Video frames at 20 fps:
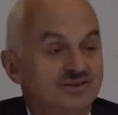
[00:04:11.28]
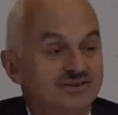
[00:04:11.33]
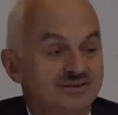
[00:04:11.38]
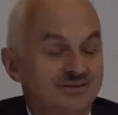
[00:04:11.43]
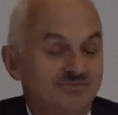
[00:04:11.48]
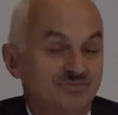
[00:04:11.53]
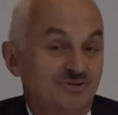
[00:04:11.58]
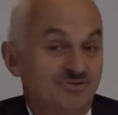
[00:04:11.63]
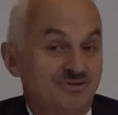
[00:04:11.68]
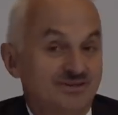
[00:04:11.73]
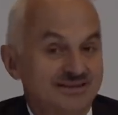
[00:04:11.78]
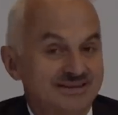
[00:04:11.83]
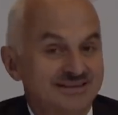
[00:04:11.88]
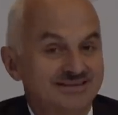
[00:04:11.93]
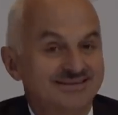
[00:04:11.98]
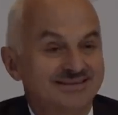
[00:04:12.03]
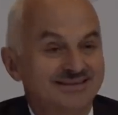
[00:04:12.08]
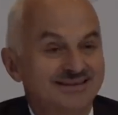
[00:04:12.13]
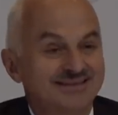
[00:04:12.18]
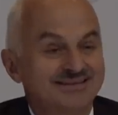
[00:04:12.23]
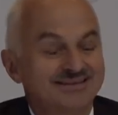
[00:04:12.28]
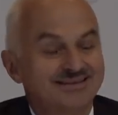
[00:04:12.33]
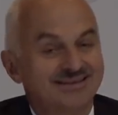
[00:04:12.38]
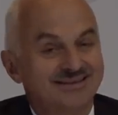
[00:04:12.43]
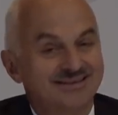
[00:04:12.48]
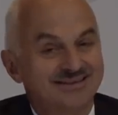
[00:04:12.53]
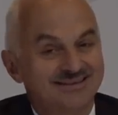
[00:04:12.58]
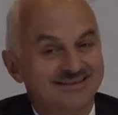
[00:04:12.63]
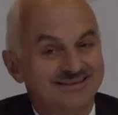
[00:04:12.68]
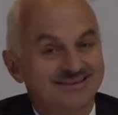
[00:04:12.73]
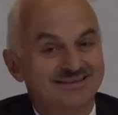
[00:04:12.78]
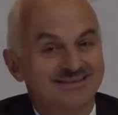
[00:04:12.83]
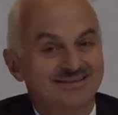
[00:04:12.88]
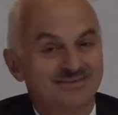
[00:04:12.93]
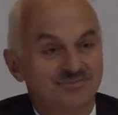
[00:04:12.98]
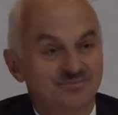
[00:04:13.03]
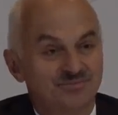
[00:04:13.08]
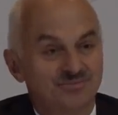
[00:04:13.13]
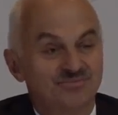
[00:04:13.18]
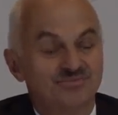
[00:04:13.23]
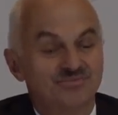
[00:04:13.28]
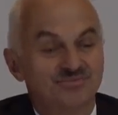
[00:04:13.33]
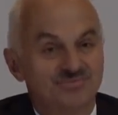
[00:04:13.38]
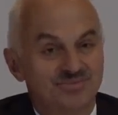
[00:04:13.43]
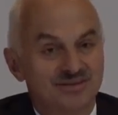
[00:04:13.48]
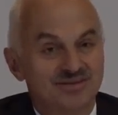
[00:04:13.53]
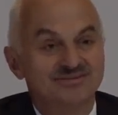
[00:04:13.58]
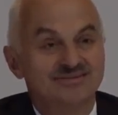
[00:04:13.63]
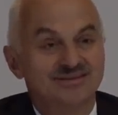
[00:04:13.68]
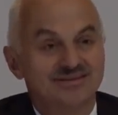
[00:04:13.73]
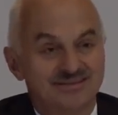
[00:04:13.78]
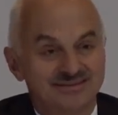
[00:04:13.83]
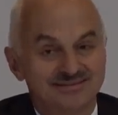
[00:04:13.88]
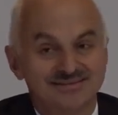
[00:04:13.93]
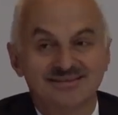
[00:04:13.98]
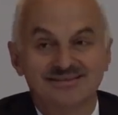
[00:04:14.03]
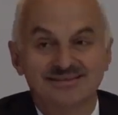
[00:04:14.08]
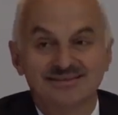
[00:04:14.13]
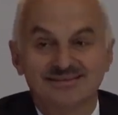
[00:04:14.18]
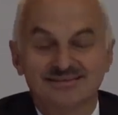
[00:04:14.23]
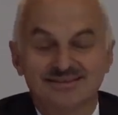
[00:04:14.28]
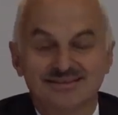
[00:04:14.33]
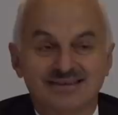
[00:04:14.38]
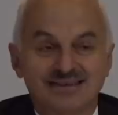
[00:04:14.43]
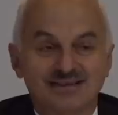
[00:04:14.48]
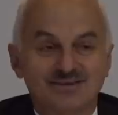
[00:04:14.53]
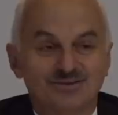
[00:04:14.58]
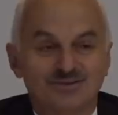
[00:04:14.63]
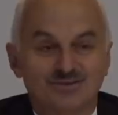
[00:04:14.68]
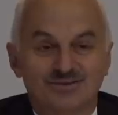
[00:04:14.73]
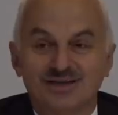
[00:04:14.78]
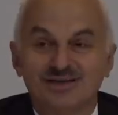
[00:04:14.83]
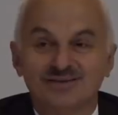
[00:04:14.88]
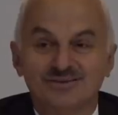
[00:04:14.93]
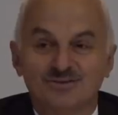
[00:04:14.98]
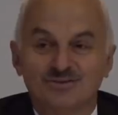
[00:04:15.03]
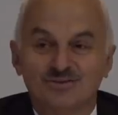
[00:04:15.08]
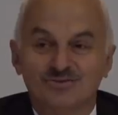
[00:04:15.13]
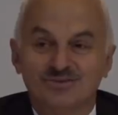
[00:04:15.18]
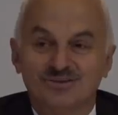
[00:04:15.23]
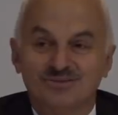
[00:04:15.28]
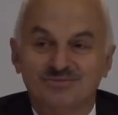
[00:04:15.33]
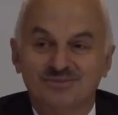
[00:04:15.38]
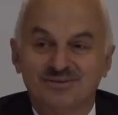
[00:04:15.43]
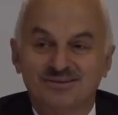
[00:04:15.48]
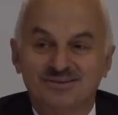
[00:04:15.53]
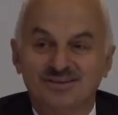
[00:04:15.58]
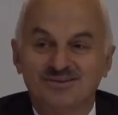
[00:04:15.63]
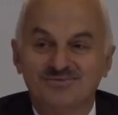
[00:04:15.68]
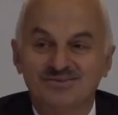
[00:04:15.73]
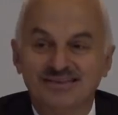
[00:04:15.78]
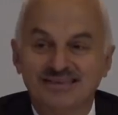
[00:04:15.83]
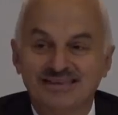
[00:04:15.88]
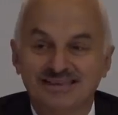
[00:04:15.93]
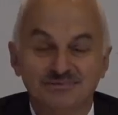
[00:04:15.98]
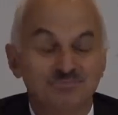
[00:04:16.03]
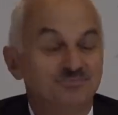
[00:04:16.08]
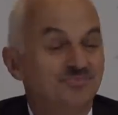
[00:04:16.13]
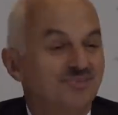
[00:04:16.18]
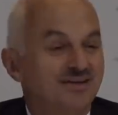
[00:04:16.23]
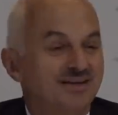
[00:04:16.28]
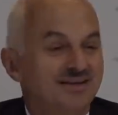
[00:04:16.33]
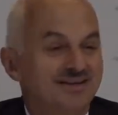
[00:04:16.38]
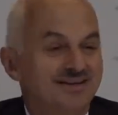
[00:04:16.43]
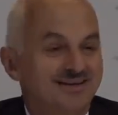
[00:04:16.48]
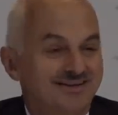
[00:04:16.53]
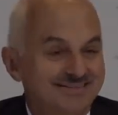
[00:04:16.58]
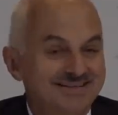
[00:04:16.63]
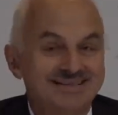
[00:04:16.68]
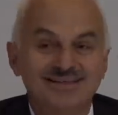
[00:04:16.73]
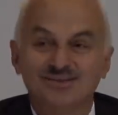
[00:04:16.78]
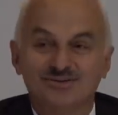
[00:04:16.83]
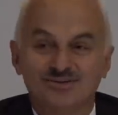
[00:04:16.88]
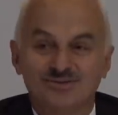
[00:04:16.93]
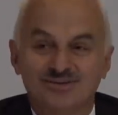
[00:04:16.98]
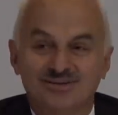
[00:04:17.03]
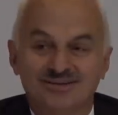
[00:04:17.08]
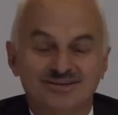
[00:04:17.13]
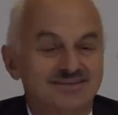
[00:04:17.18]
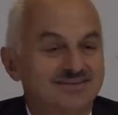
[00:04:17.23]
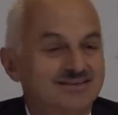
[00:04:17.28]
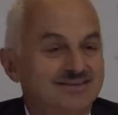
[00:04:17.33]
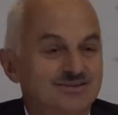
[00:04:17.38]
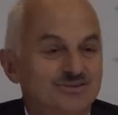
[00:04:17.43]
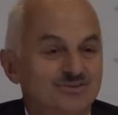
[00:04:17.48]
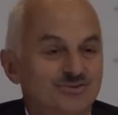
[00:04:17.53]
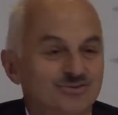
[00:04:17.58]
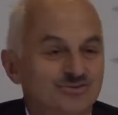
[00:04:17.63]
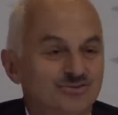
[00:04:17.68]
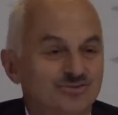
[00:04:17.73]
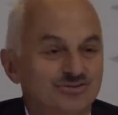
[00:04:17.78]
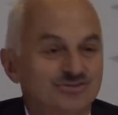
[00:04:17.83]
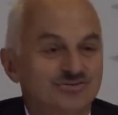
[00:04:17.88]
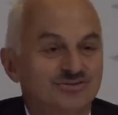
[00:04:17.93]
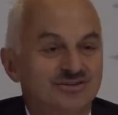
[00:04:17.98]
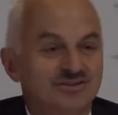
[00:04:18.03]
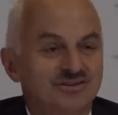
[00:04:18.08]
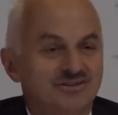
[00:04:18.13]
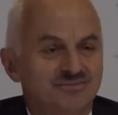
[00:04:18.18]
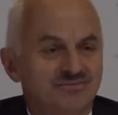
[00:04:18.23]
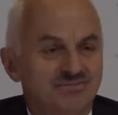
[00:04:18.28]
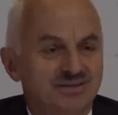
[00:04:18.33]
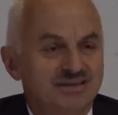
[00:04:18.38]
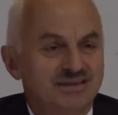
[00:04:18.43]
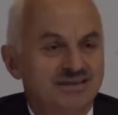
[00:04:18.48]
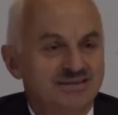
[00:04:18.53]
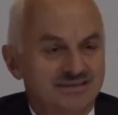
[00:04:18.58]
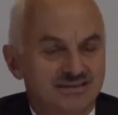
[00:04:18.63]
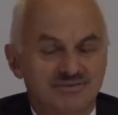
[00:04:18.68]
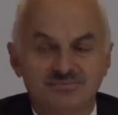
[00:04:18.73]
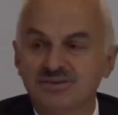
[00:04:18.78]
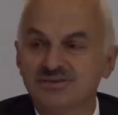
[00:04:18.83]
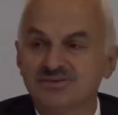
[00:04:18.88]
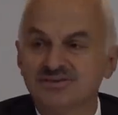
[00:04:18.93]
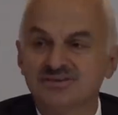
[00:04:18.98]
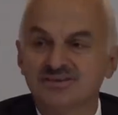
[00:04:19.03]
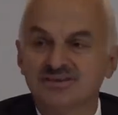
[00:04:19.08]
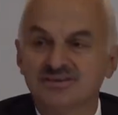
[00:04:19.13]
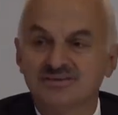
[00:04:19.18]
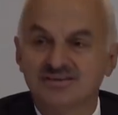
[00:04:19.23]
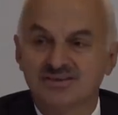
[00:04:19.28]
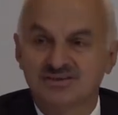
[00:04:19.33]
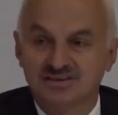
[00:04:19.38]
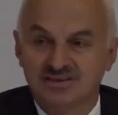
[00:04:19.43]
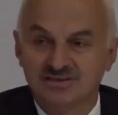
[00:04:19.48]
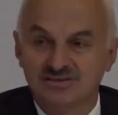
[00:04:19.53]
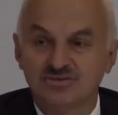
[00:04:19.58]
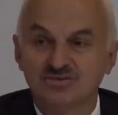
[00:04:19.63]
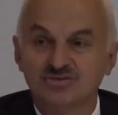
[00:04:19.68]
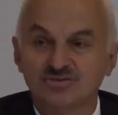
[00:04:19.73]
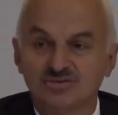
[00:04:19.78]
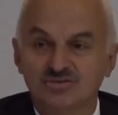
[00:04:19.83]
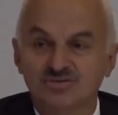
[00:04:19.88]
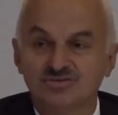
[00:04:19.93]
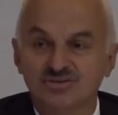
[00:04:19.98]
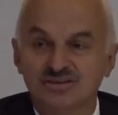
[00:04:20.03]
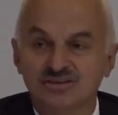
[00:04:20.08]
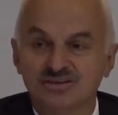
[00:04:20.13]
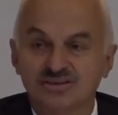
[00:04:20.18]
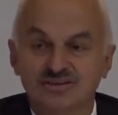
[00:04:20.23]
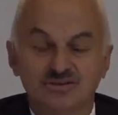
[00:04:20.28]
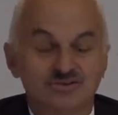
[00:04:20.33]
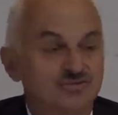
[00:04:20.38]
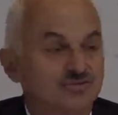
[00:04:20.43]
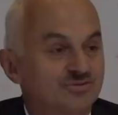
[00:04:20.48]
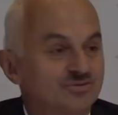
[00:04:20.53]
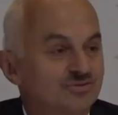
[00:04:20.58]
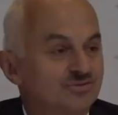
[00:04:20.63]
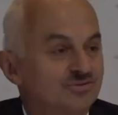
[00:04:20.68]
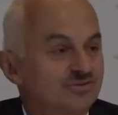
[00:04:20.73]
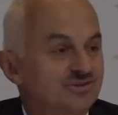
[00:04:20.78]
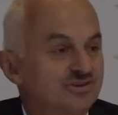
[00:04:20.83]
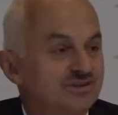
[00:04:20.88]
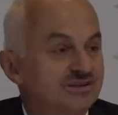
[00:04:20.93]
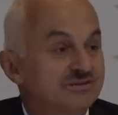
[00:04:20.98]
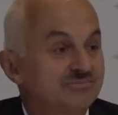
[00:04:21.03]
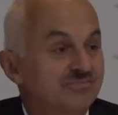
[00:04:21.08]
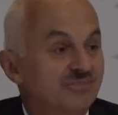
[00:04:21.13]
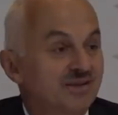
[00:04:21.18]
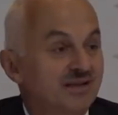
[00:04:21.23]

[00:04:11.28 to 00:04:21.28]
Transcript: Tabii onlar gelirken de e, biraz da nazlanarak da geliyorlar. Onu da itiraf edelim. Ama geliyorlar Allah razı olsun. Bayağı yabancıları da çalıştırıyoruz ihtiyaç olduğu için.